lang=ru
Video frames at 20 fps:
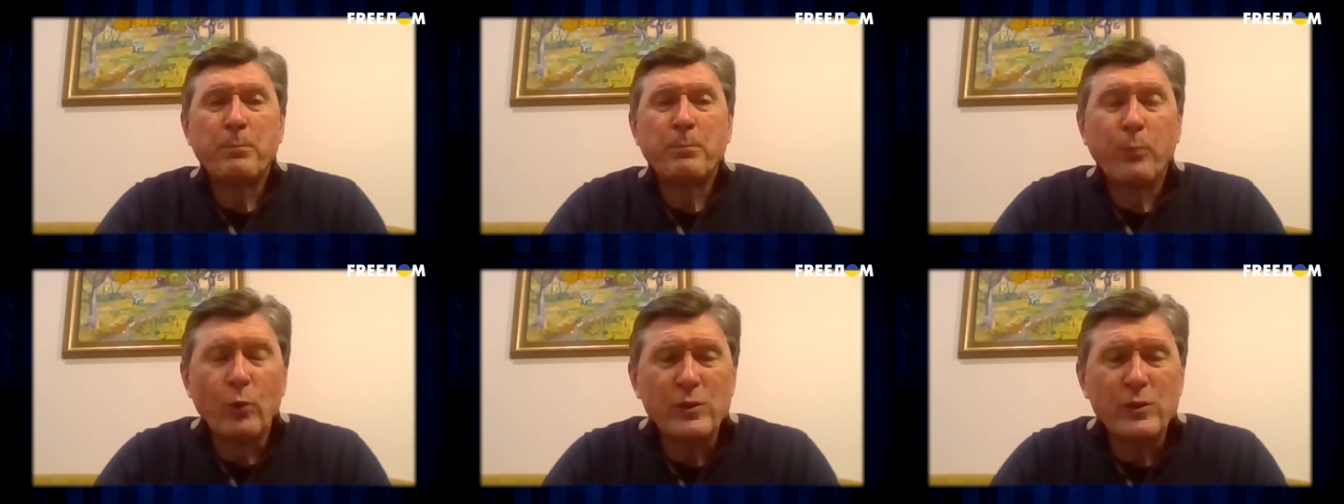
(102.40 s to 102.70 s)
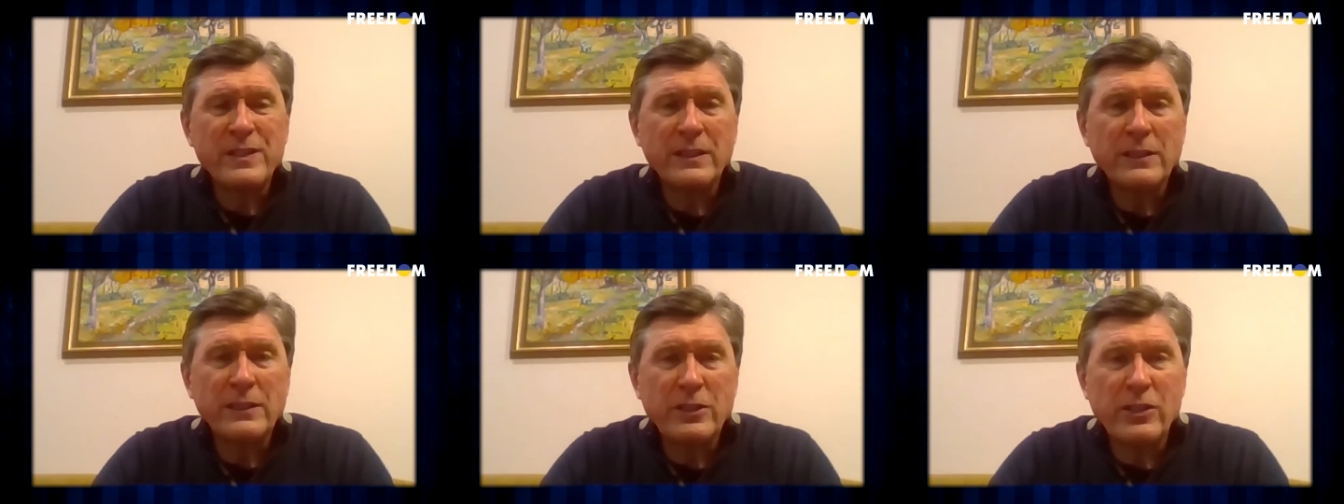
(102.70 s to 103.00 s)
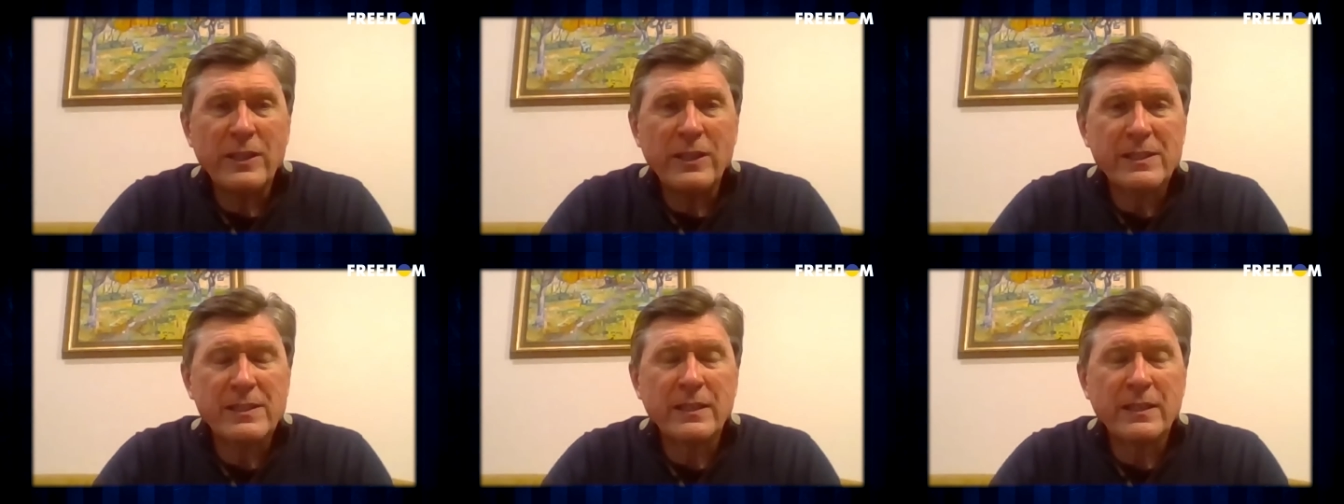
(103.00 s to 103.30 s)
Путин и
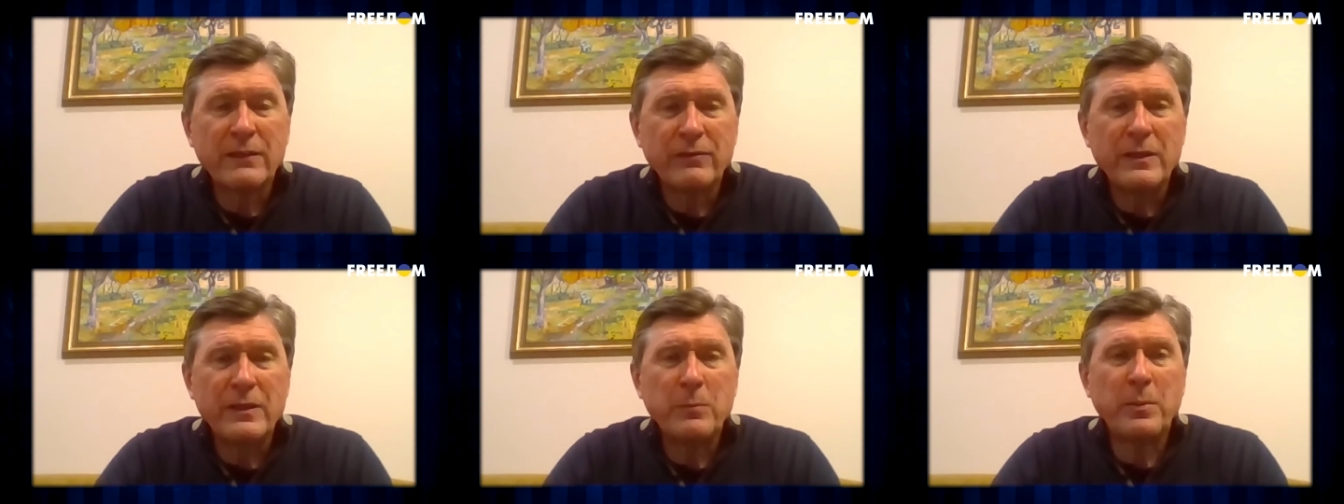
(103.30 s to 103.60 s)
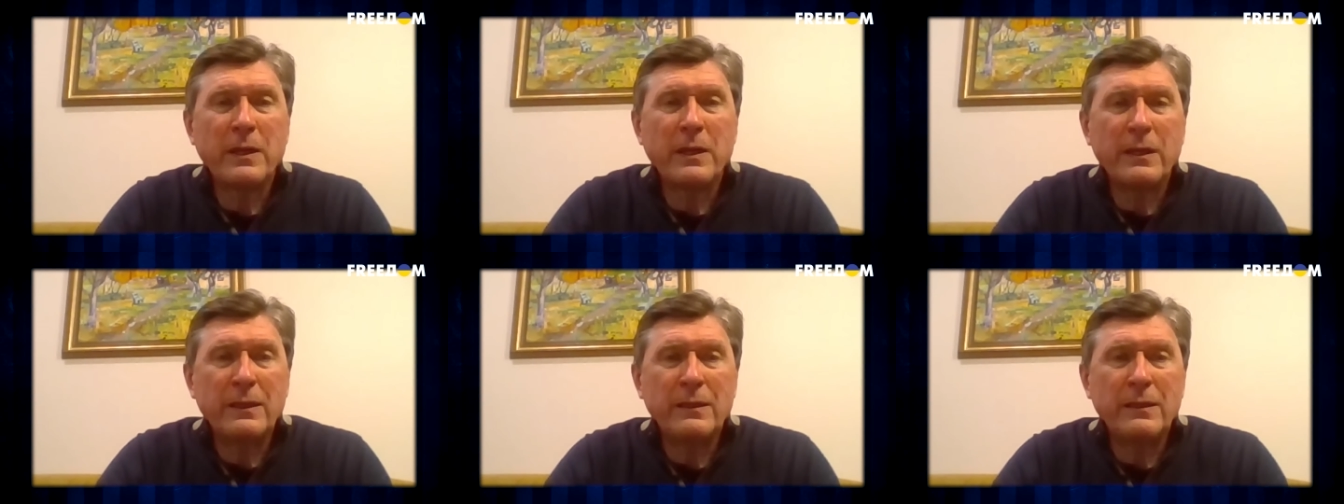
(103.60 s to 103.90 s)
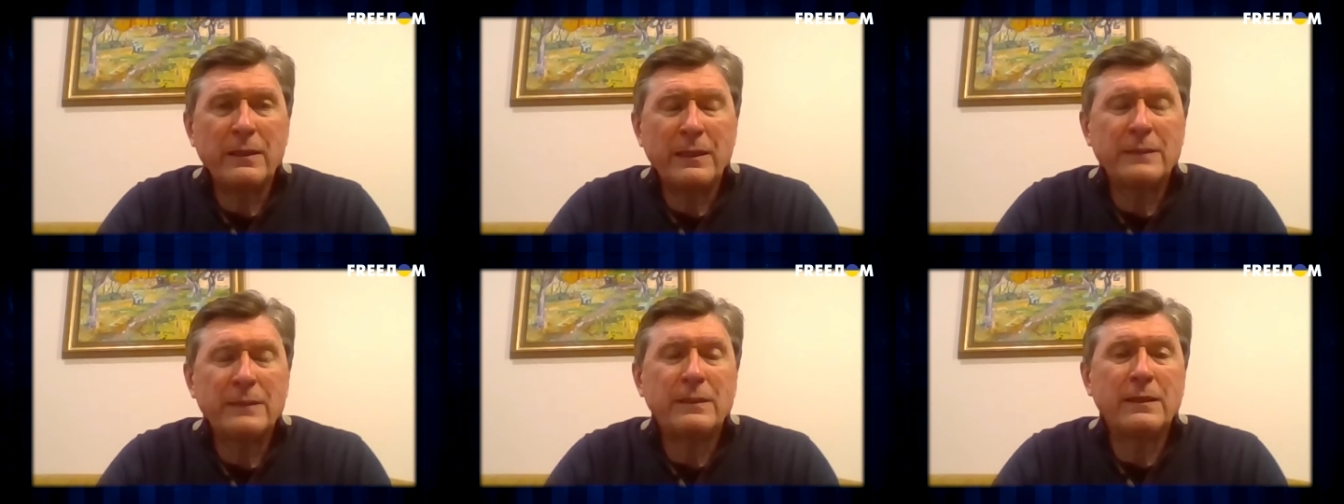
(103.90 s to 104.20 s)
честные выборы –
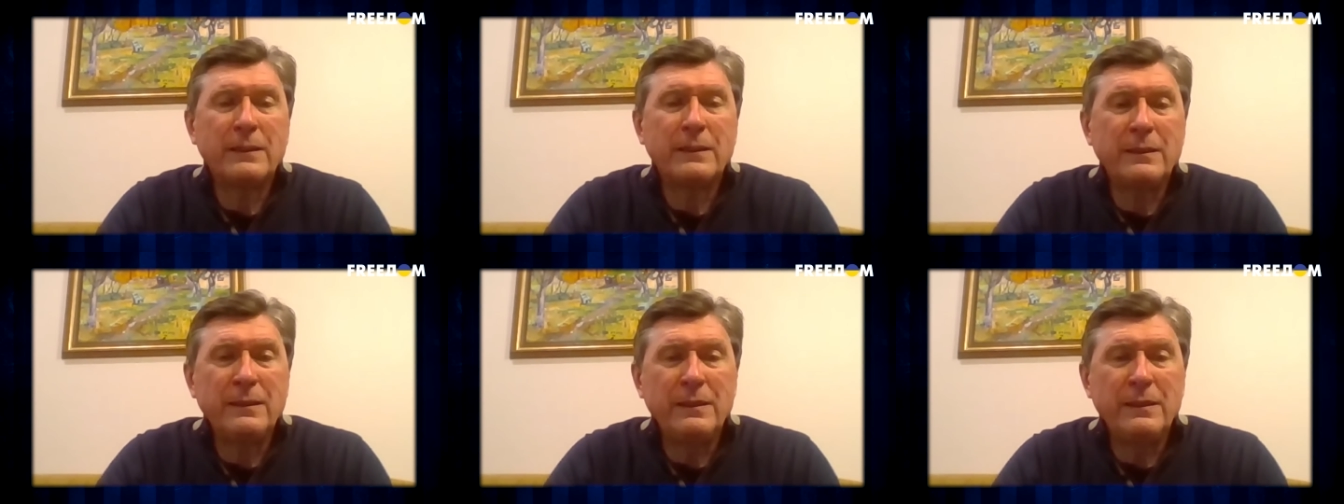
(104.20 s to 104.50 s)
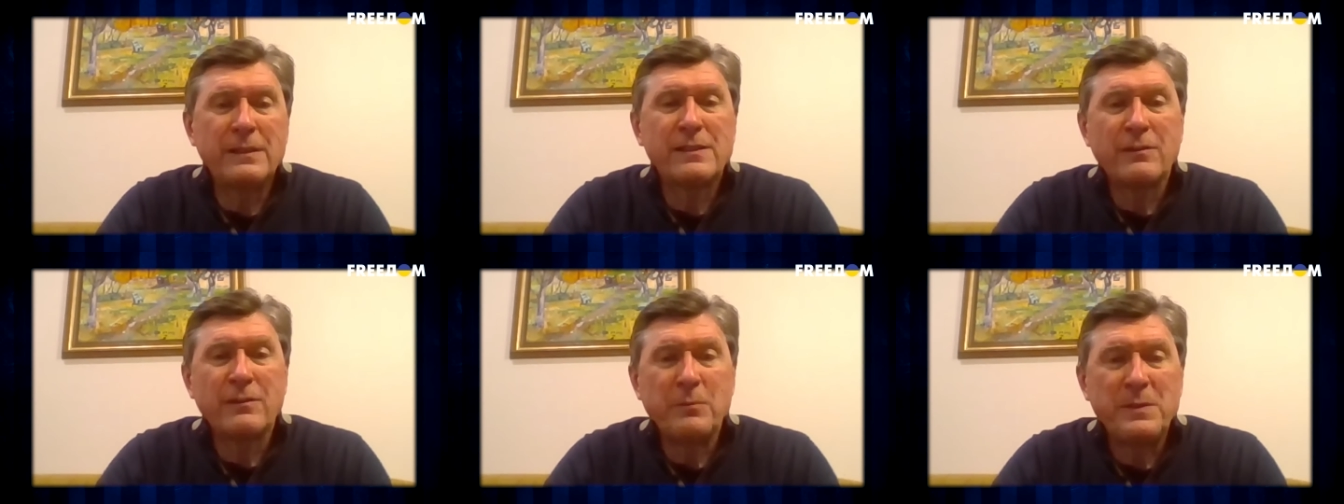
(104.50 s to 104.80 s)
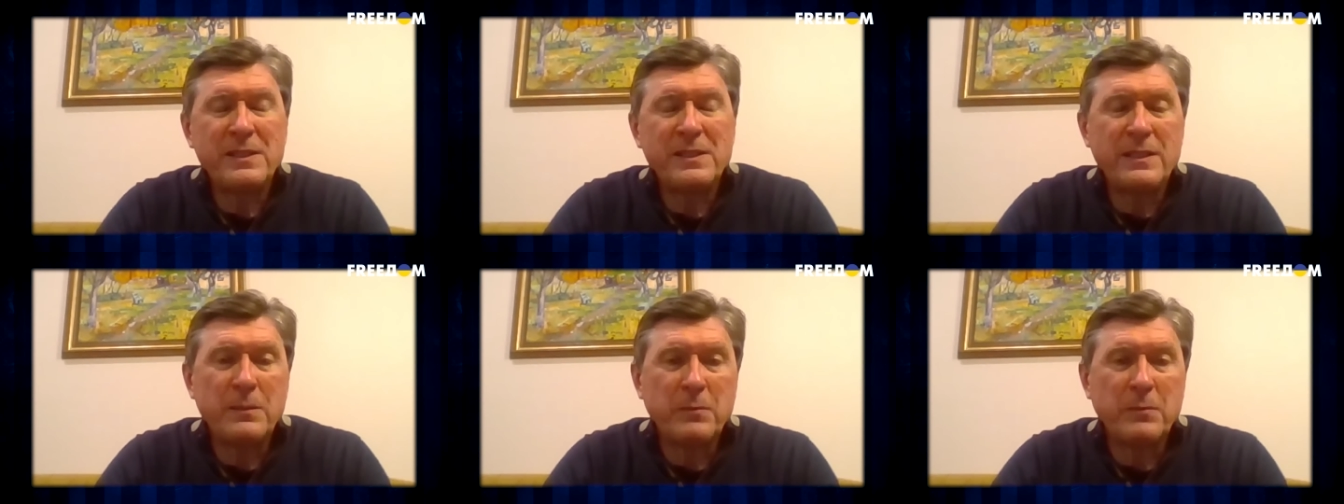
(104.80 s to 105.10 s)
это
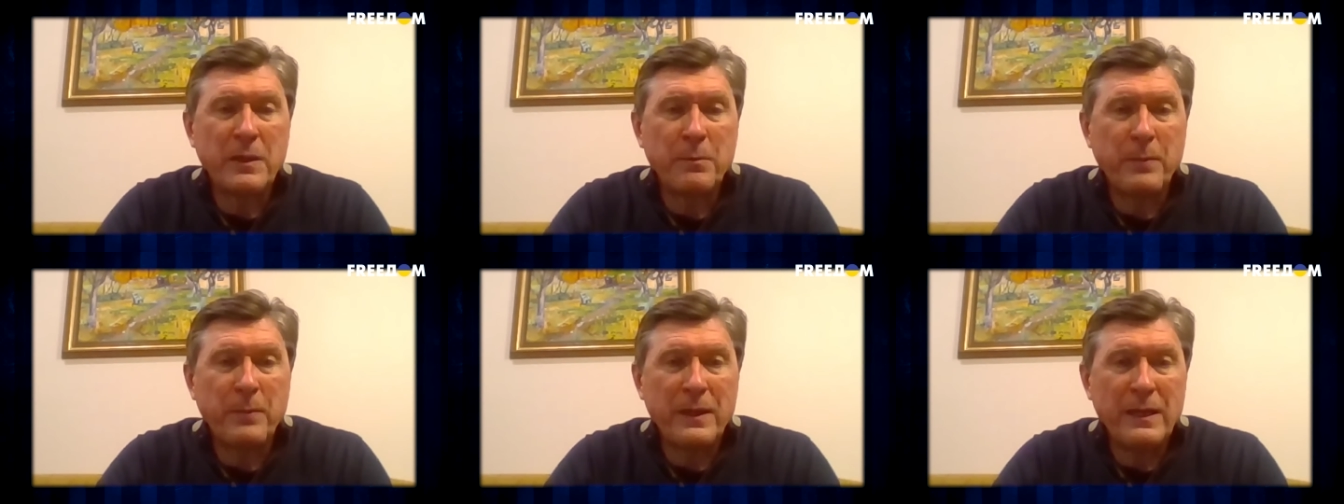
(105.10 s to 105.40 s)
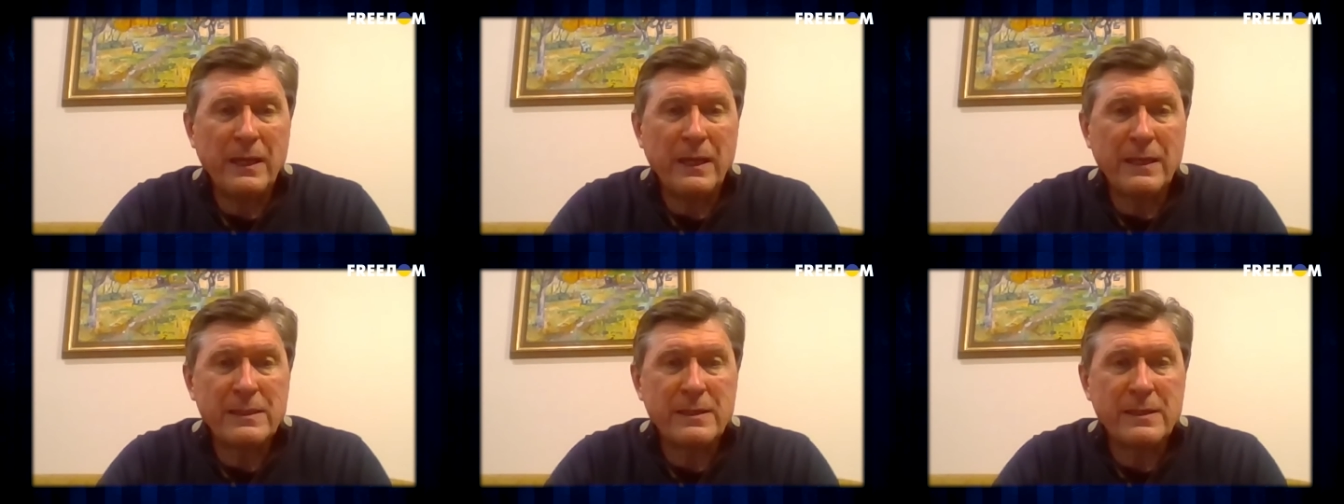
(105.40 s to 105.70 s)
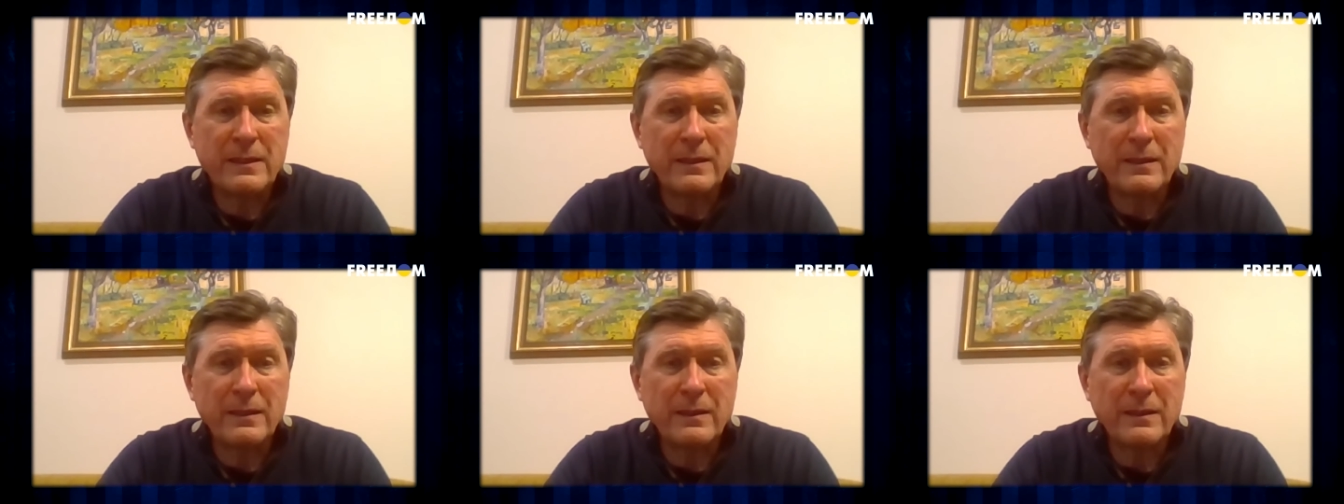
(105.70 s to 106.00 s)
несовместимые
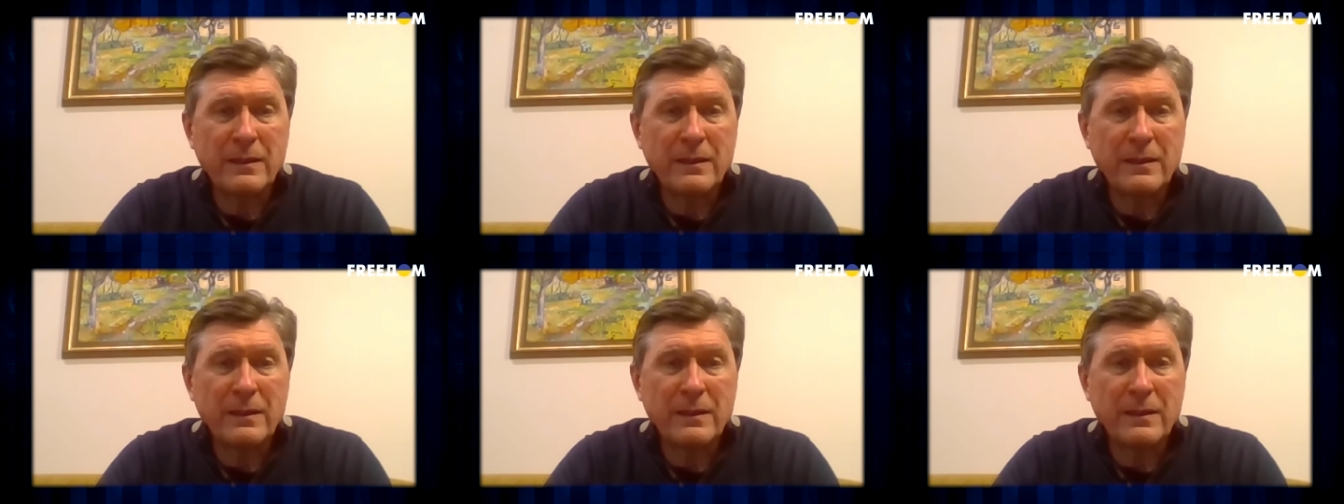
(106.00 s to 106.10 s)
понятия.